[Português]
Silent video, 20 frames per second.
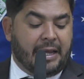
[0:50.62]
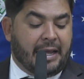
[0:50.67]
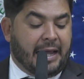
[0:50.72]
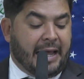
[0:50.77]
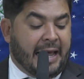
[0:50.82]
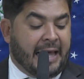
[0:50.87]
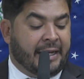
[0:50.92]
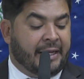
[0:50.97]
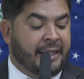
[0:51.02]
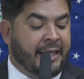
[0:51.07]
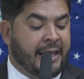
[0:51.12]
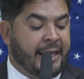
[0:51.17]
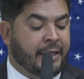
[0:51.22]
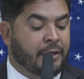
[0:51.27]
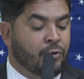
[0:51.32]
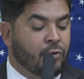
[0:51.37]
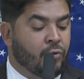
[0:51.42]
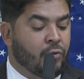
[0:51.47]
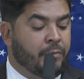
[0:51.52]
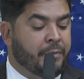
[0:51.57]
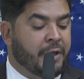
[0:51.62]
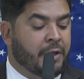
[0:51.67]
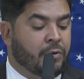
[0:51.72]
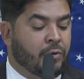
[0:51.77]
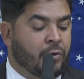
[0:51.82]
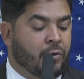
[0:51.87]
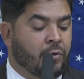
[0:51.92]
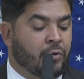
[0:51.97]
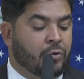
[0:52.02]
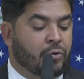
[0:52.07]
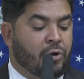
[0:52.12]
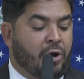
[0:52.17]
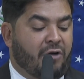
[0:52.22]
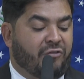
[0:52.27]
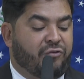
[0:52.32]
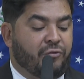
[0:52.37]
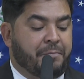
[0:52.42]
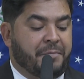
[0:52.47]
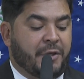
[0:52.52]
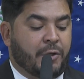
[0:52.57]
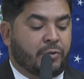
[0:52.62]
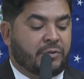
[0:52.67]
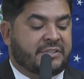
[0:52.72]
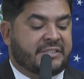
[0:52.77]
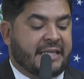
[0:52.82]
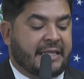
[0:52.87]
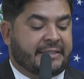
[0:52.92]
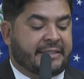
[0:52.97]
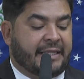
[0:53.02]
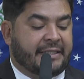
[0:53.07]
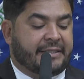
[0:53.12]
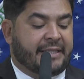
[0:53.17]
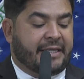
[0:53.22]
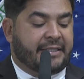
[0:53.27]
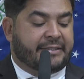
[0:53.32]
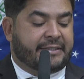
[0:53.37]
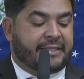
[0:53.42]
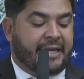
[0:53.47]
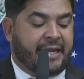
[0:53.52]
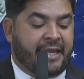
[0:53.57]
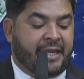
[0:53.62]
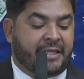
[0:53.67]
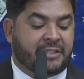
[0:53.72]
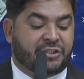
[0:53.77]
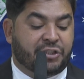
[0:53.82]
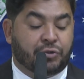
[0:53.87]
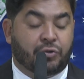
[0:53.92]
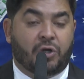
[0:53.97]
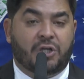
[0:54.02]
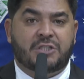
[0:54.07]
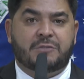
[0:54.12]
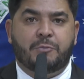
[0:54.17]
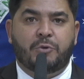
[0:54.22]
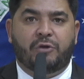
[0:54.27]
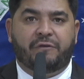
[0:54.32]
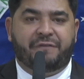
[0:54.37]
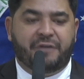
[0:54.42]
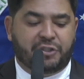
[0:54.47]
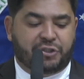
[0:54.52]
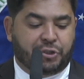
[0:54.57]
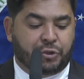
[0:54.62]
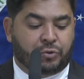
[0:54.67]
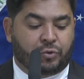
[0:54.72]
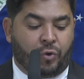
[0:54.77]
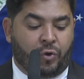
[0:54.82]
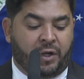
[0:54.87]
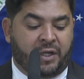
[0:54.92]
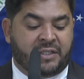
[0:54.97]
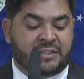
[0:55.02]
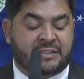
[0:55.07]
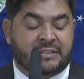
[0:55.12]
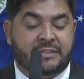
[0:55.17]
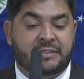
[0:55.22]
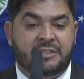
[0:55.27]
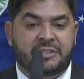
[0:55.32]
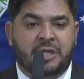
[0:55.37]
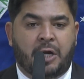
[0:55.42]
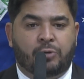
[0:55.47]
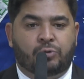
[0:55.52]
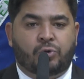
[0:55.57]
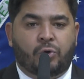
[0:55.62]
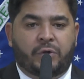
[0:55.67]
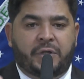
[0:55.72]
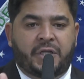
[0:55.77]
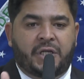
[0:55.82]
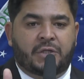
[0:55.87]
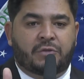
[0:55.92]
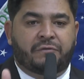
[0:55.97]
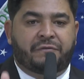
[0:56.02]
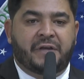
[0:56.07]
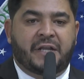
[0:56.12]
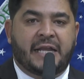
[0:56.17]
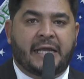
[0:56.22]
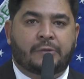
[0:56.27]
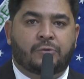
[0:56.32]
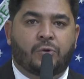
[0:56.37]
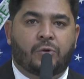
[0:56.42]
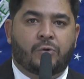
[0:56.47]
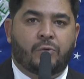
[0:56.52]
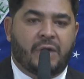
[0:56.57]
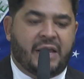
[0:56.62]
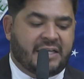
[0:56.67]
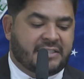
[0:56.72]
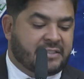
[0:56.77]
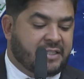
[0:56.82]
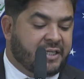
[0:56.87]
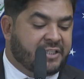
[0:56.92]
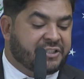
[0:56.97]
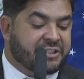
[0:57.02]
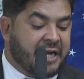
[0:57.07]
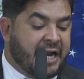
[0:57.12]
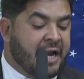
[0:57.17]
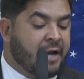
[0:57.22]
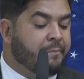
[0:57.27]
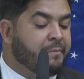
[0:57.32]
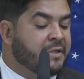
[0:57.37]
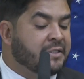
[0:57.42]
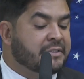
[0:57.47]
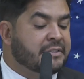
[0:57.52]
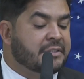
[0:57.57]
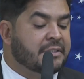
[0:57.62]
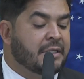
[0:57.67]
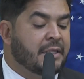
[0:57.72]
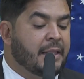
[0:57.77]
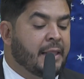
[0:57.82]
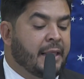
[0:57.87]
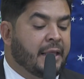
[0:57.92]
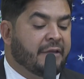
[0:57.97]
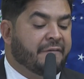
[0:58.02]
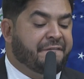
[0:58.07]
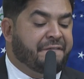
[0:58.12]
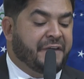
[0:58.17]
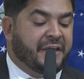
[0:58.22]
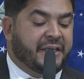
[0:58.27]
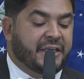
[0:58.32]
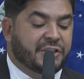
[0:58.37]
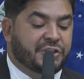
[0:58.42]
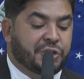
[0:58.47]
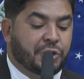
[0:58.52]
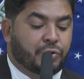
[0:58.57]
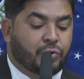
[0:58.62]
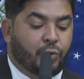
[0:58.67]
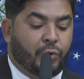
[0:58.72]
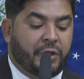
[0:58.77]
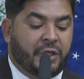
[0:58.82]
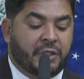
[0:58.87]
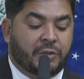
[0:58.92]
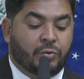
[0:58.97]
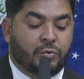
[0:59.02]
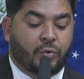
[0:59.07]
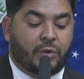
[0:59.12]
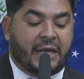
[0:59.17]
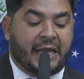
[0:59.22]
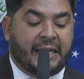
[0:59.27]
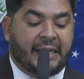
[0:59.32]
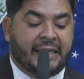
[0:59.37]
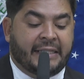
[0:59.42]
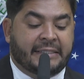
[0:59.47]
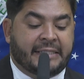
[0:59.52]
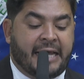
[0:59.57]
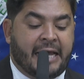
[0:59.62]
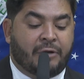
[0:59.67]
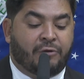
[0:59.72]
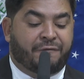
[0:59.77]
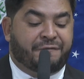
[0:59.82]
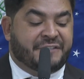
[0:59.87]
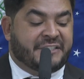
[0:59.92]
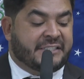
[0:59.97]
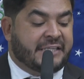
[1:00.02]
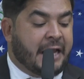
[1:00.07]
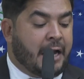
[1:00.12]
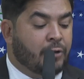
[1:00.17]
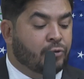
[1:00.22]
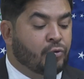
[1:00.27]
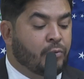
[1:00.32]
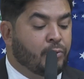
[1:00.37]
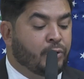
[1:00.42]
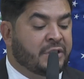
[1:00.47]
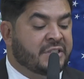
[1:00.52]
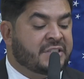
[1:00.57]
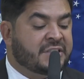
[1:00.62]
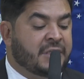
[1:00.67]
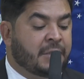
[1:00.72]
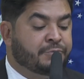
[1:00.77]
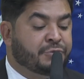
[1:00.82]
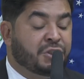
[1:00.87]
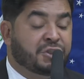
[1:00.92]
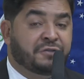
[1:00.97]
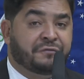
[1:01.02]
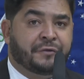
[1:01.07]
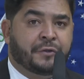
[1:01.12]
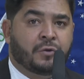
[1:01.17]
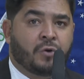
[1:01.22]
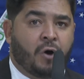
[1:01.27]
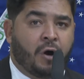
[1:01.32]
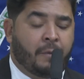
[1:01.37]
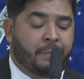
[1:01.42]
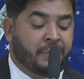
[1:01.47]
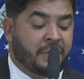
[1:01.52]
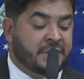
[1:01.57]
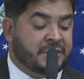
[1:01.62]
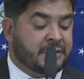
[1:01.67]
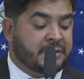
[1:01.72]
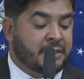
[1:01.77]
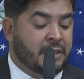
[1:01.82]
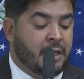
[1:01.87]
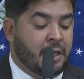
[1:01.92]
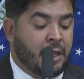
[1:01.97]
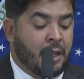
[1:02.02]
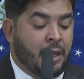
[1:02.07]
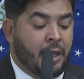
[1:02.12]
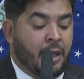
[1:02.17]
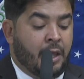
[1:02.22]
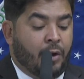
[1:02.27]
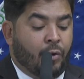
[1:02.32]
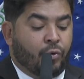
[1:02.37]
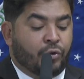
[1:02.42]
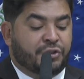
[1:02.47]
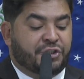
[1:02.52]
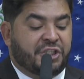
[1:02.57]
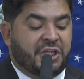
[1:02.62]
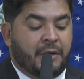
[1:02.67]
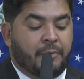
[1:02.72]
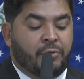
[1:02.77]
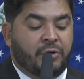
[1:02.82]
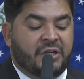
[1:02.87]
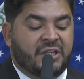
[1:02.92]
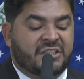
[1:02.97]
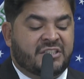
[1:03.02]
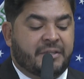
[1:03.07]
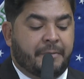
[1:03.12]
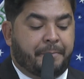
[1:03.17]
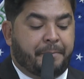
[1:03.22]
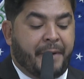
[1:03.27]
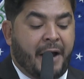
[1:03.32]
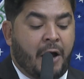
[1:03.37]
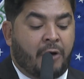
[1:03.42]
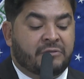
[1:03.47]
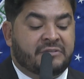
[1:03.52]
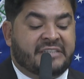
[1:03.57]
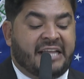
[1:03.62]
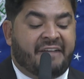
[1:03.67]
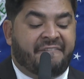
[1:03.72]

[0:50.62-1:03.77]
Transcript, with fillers: A lei número 9073 de 2022, de autoria do vereador Wesley Jarbas, fica instituído no calendário oficial do município de Divinópolis o Dia Municipal da